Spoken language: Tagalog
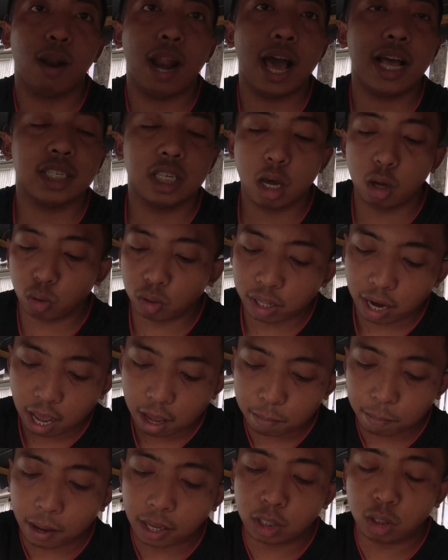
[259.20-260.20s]
Wala kasi akong
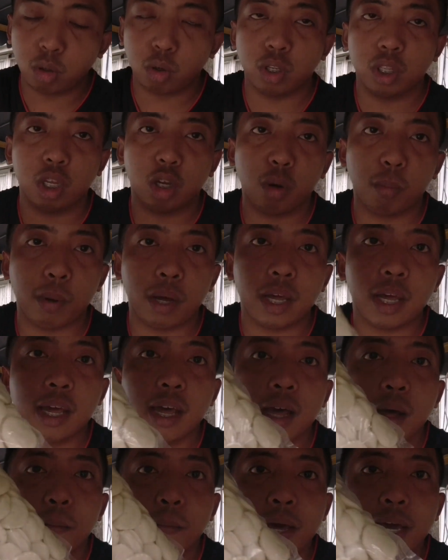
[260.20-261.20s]
tripod, so hindi ko may...
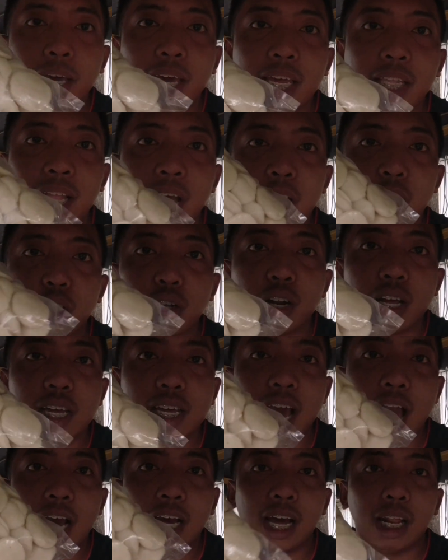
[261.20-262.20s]
May kita nyo na
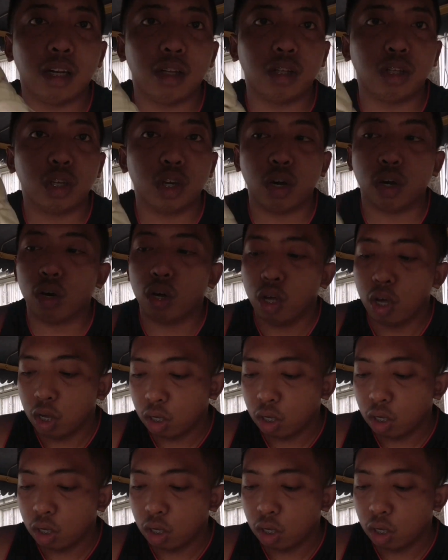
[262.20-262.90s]
igaganon nyo.